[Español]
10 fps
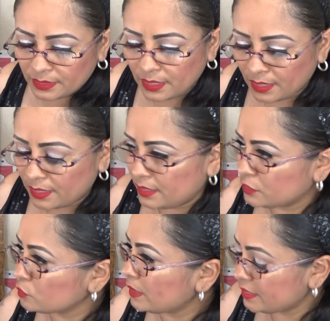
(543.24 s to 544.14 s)
ah,
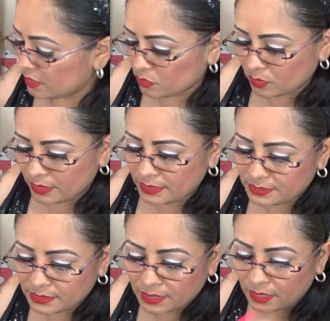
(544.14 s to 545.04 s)
estuve leyendo y
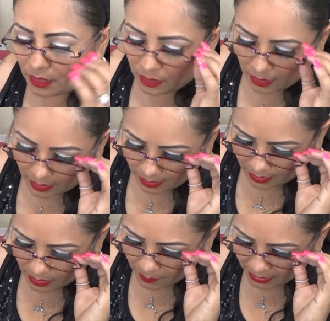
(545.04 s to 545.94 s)
dice que a
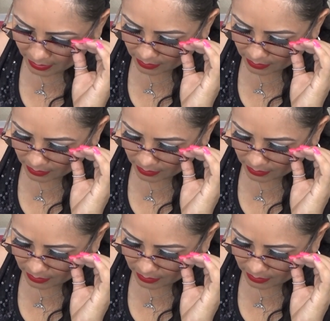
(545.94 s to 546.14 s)
Caer, para,